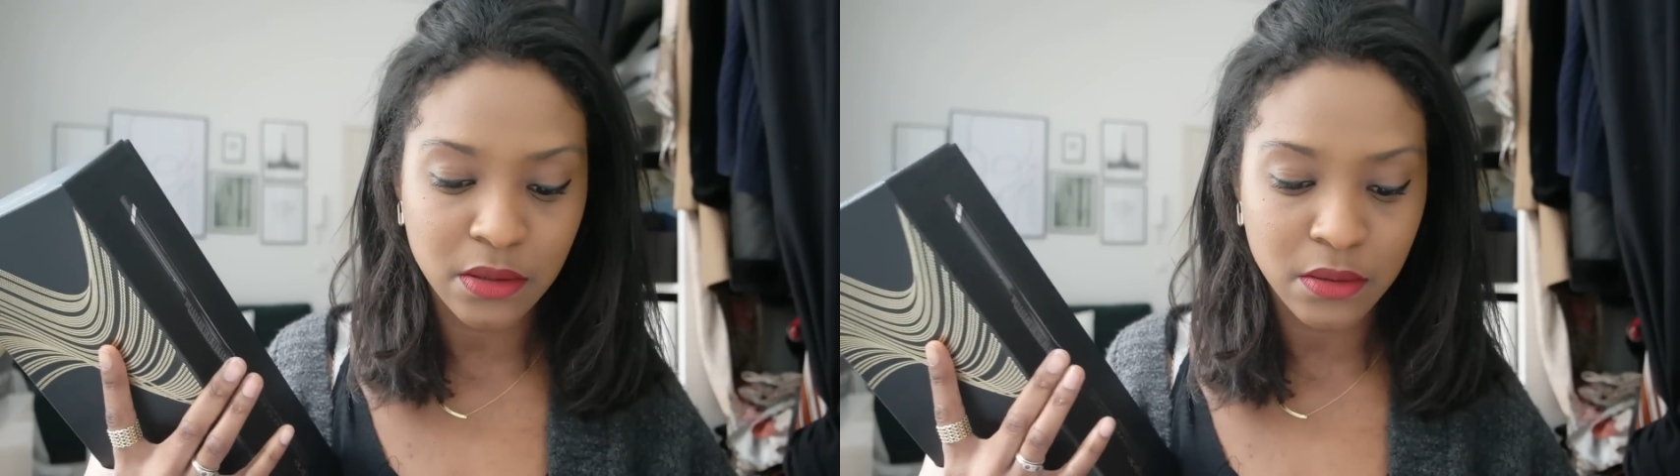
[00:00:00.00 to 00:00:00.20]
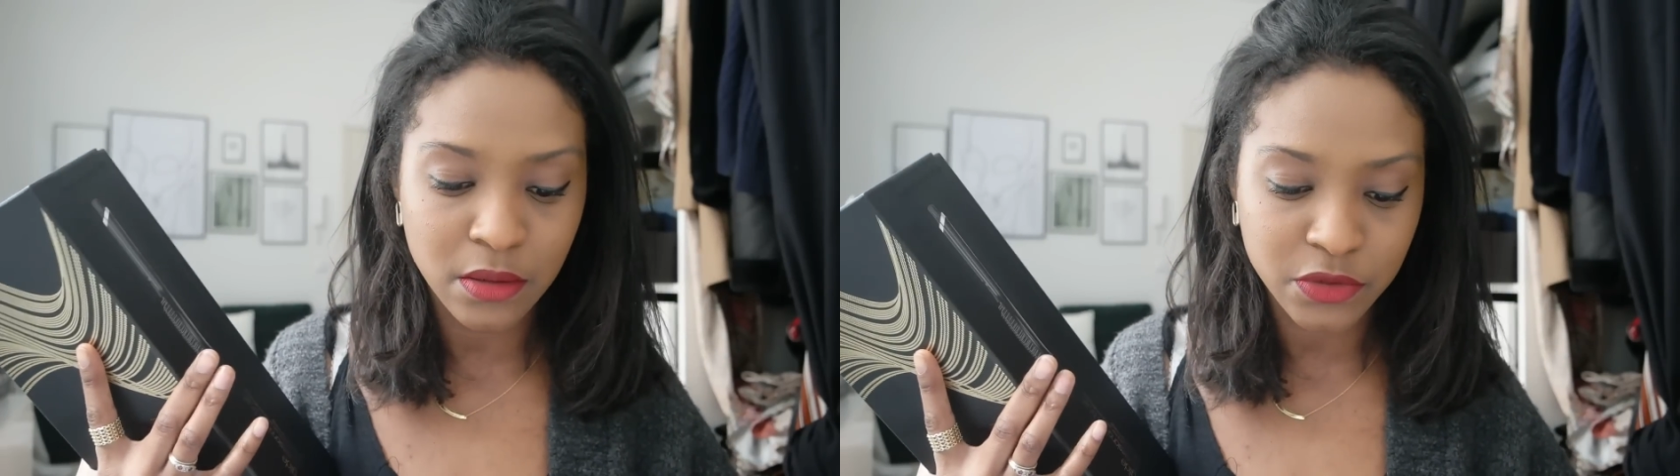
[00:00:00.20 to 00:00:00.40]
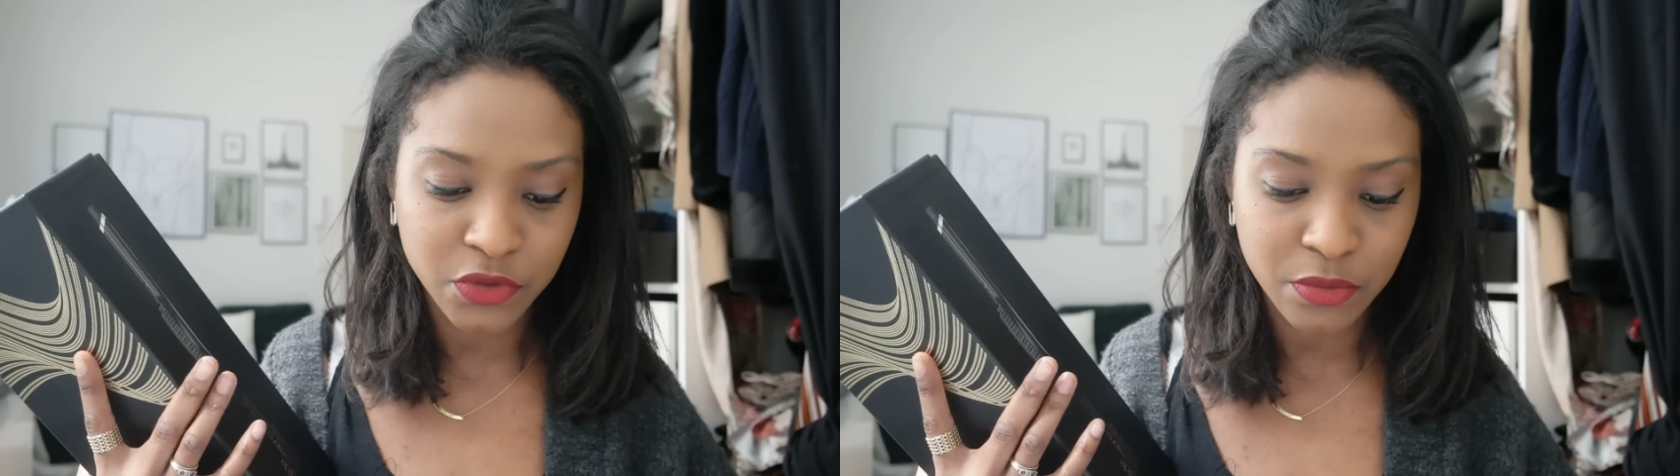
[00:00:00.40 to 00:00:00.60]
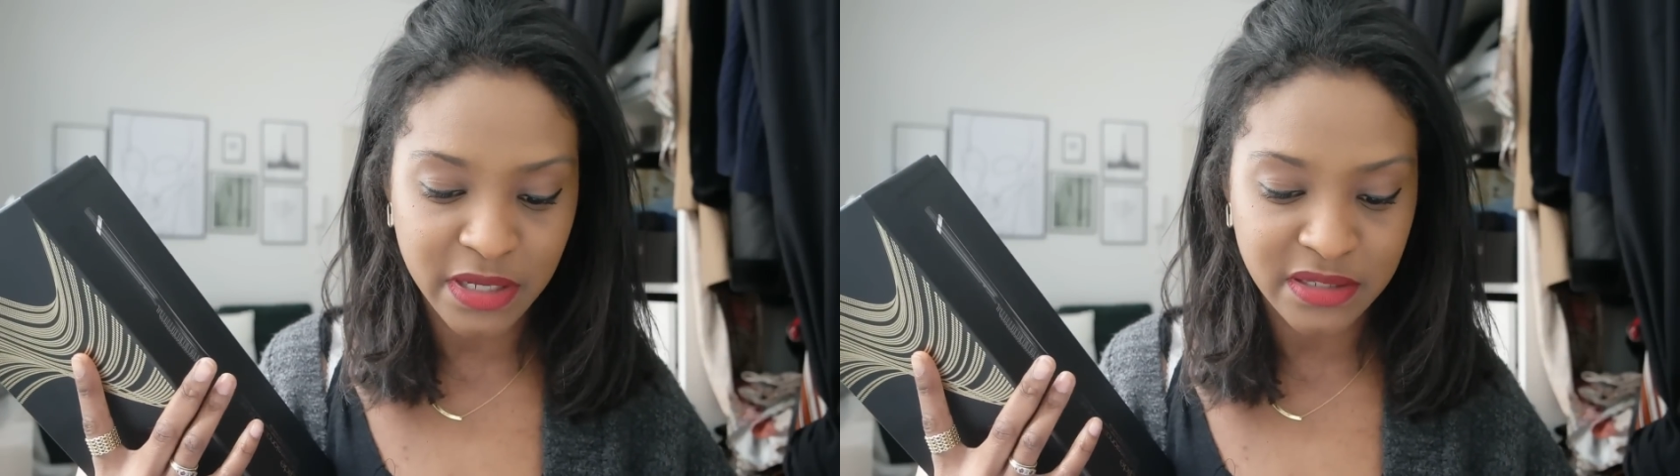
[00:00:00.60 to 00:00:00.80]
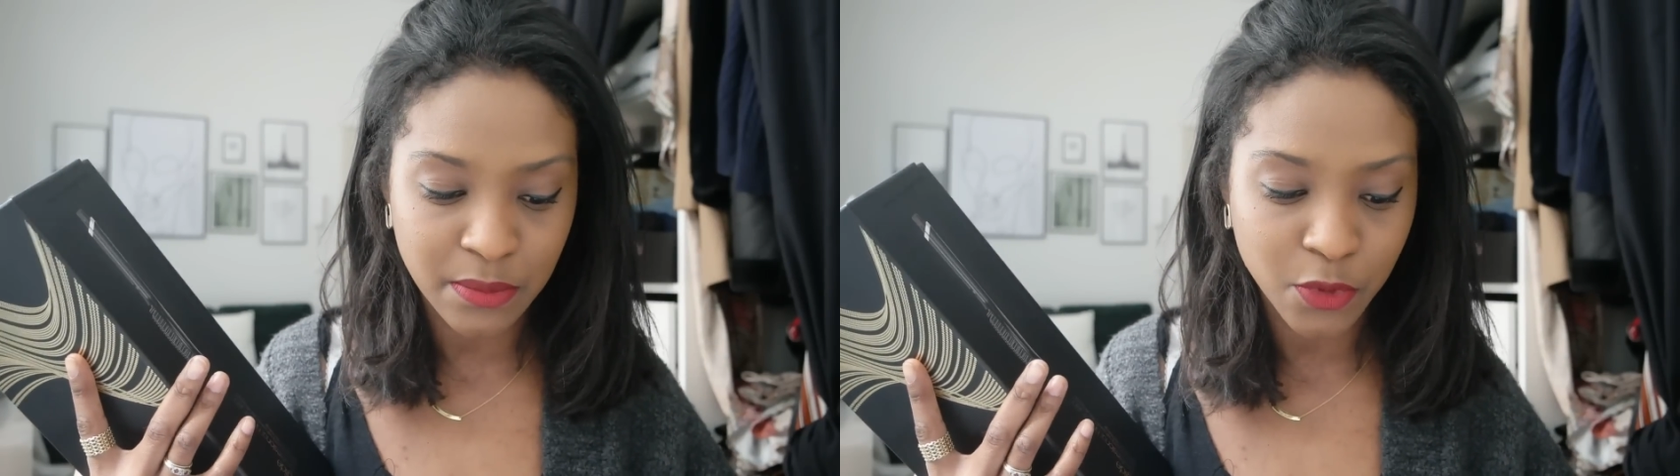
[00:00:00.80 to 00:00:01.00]
le
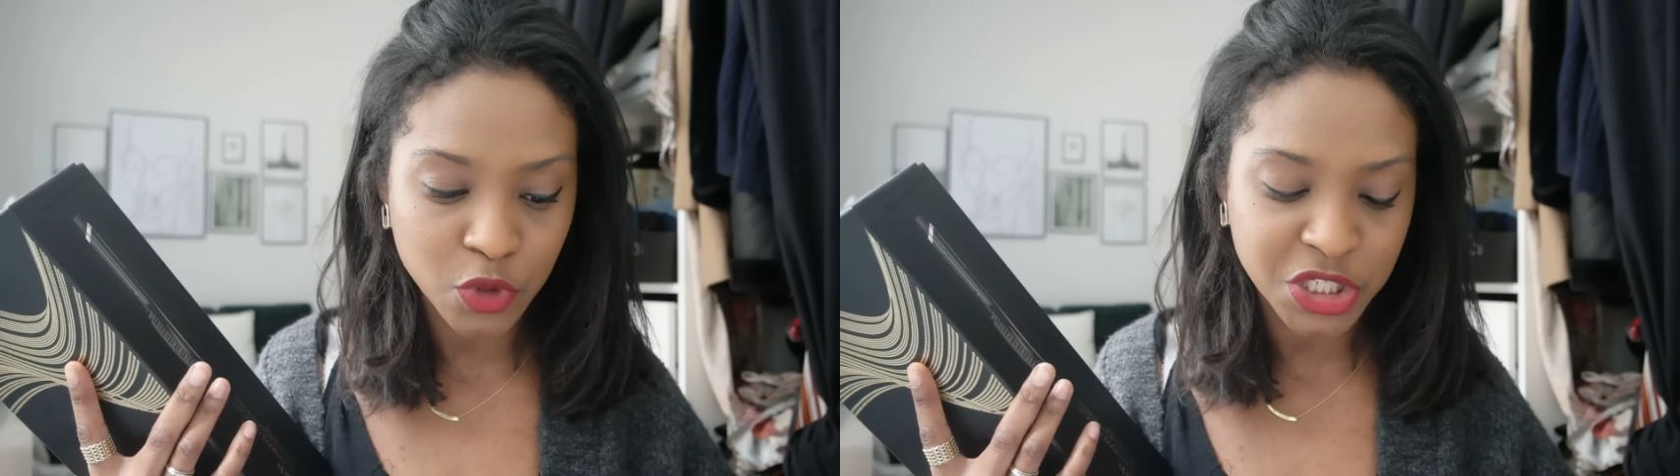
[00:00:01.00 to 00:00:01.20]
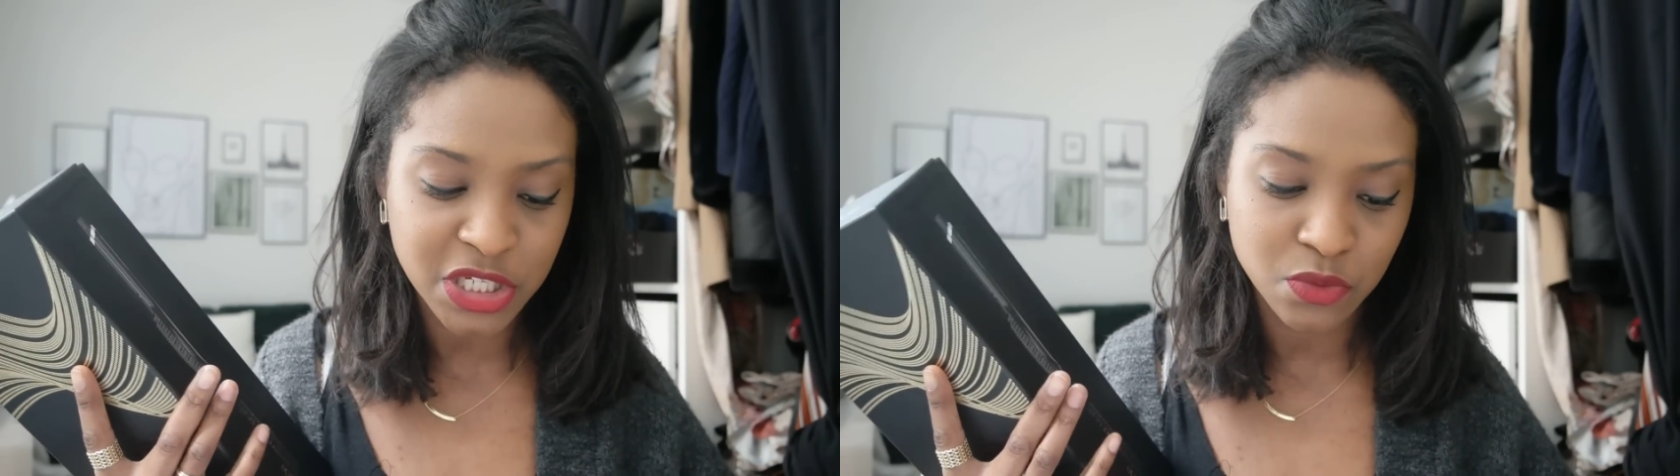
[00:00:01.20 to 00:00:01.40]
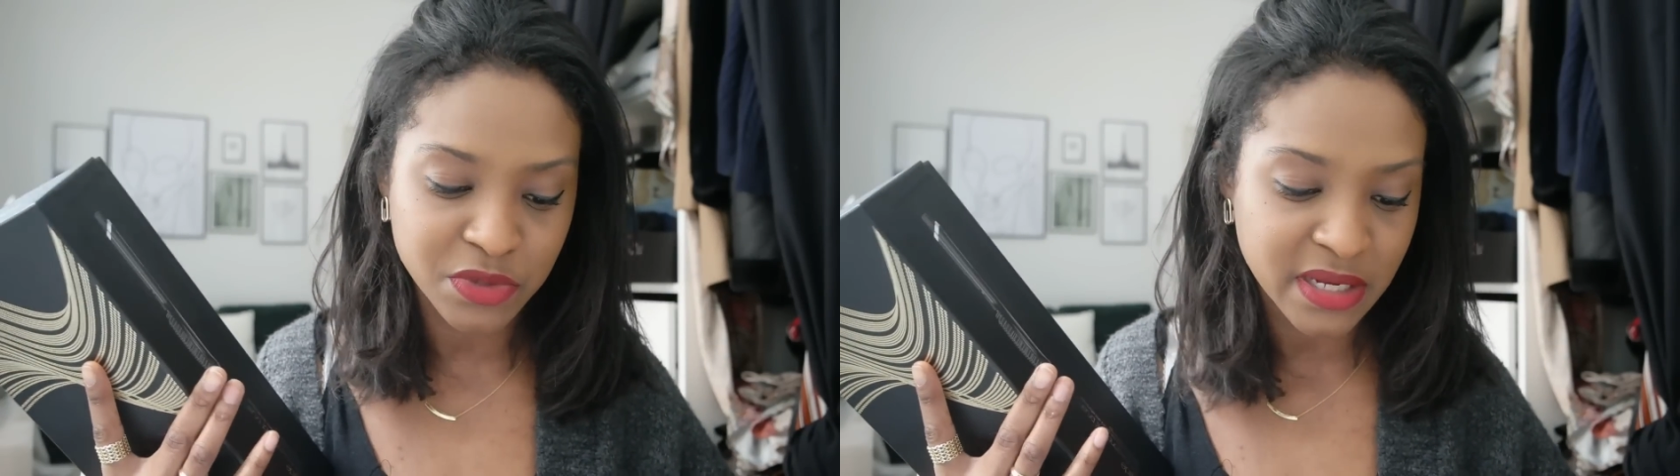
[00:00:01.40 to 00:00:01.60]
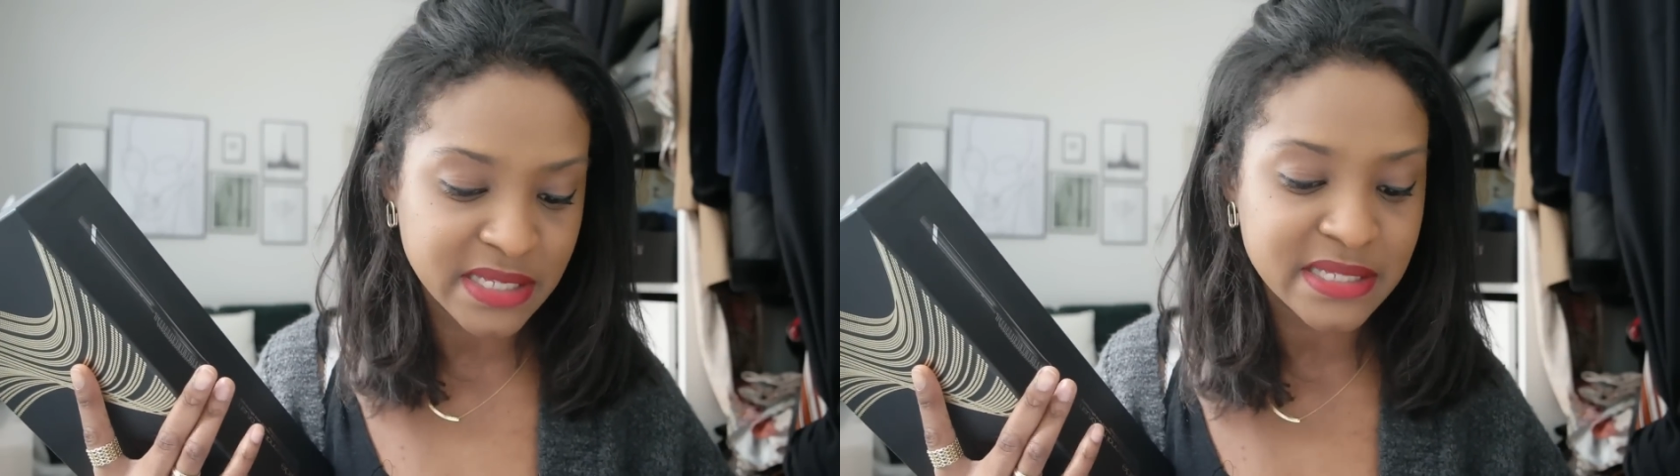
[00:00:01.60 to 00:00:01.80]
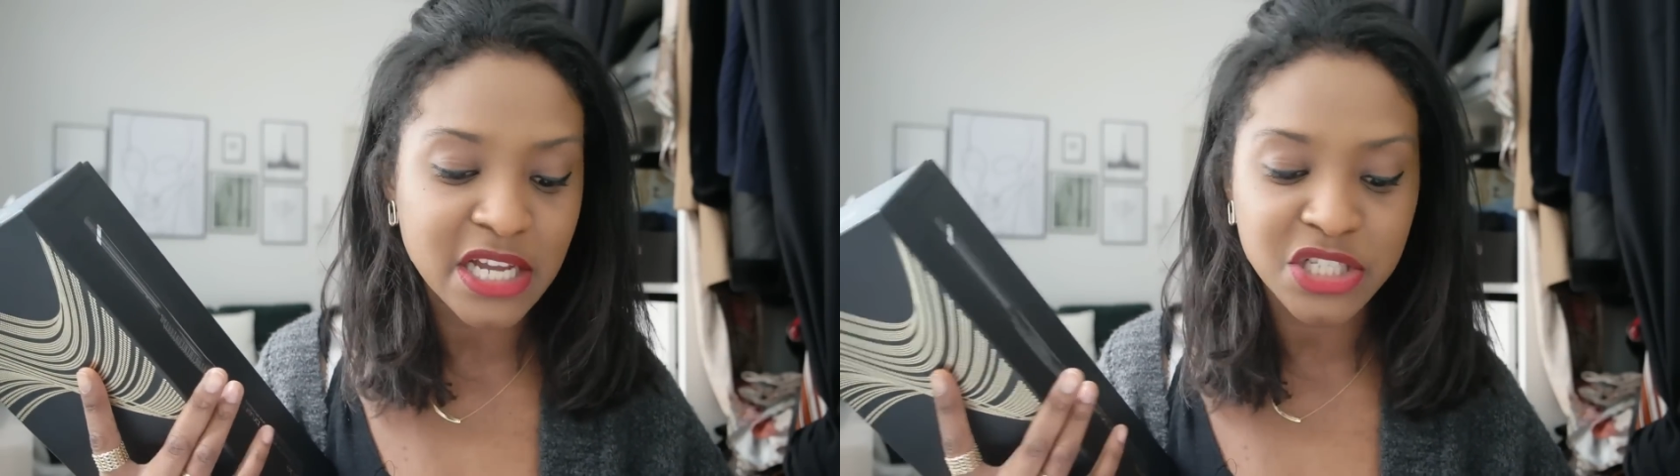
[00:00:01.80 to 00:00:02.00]
lendemain d'un brushing ou d'un
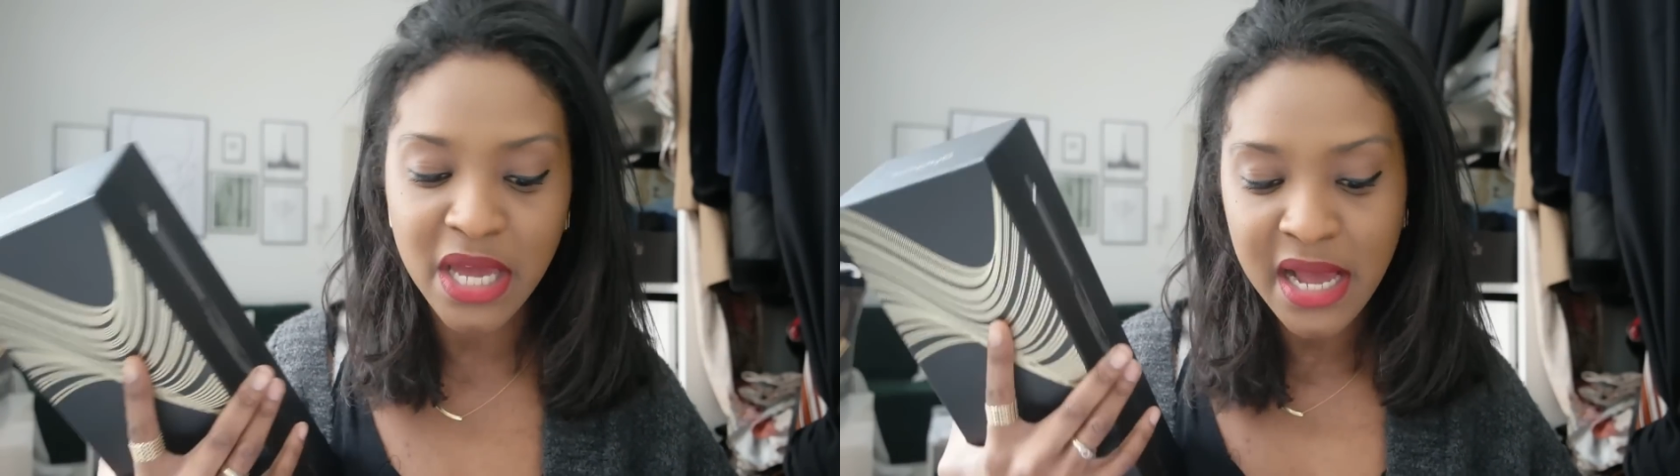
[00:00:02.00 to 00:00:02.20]
lissage,